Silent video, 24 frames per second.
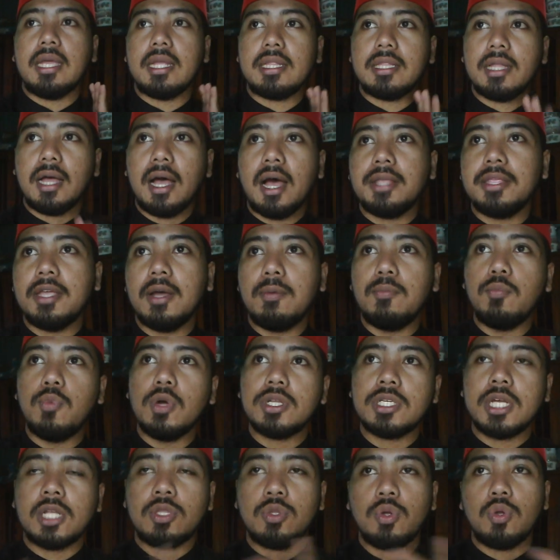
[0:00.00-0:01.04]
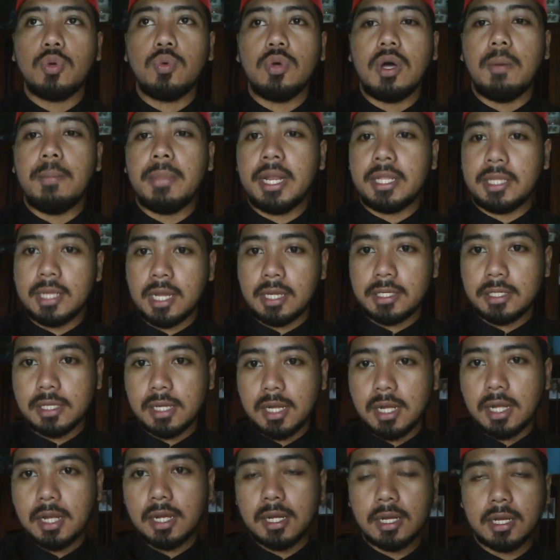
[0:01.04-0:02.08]
kita hanya buat satu dua menit
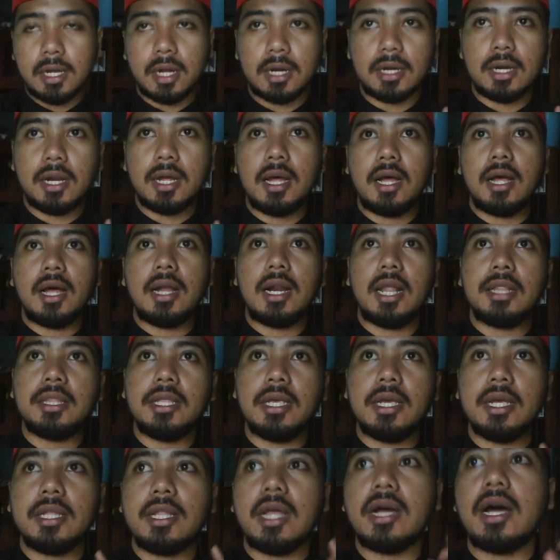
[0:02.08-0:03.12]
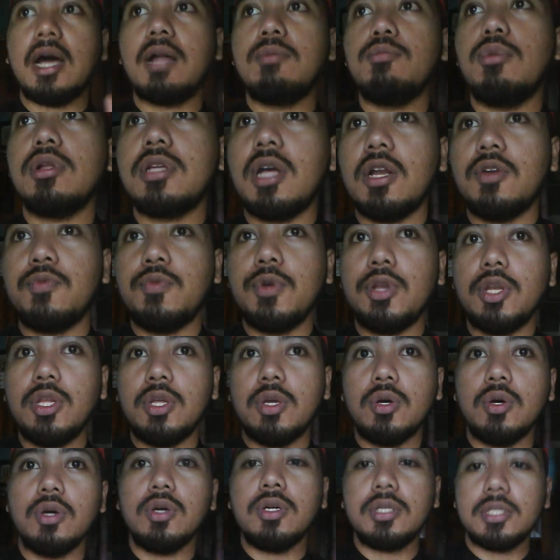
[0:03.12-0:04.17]
saja karena nanti kita akan buatkan
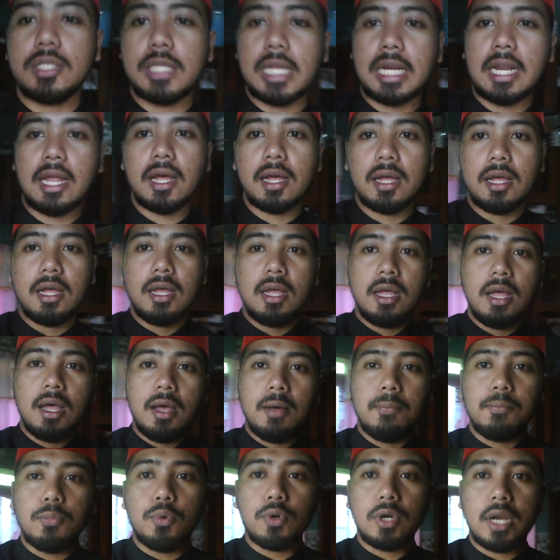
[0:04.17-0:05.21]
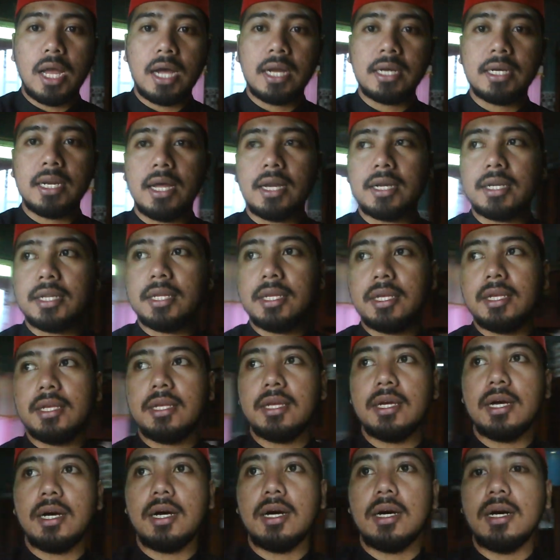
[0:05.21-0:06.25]
video setelah pulang dari
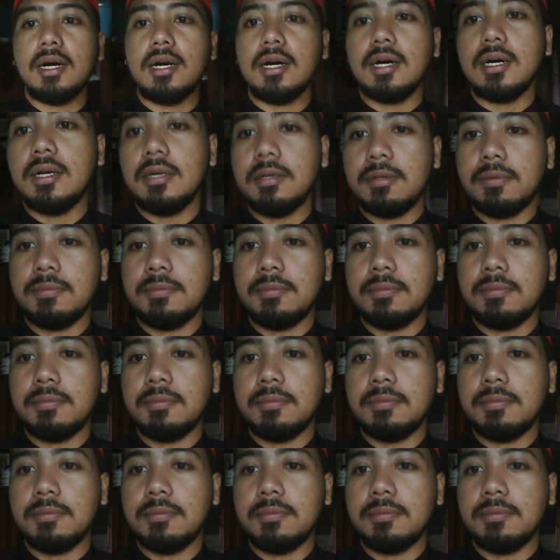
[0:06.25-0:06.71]
uh,